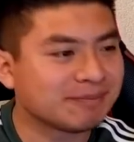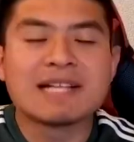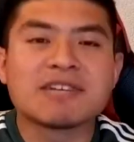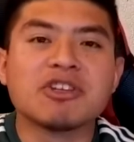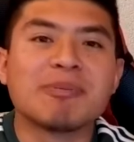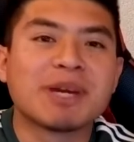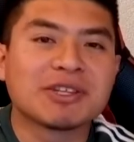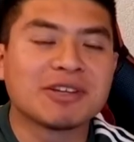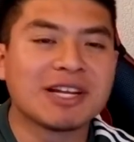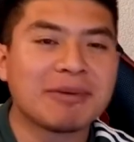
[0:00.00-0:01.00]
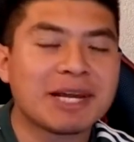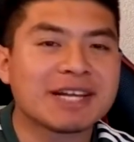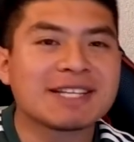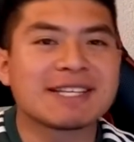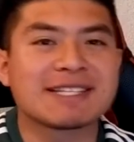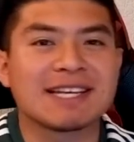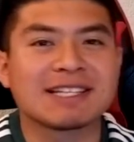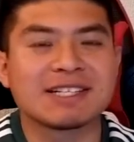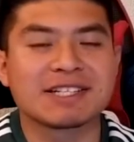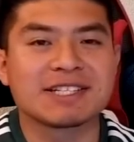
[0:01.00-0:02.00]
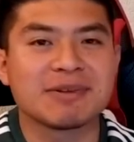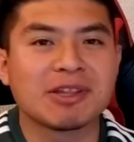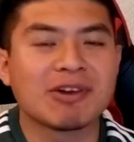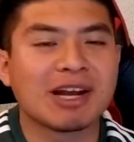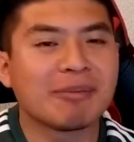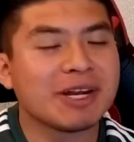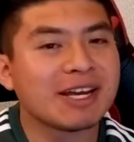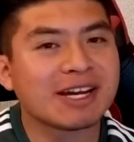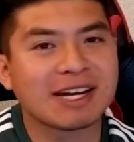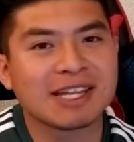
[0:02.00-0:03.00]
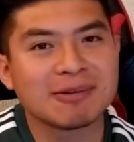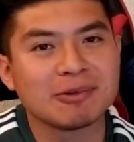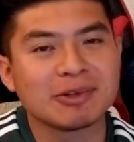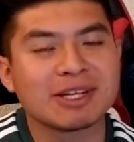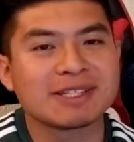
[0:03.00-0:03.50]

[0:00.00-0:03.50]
El segundo partido del viernes es Atlas recibiendo al América que debuta en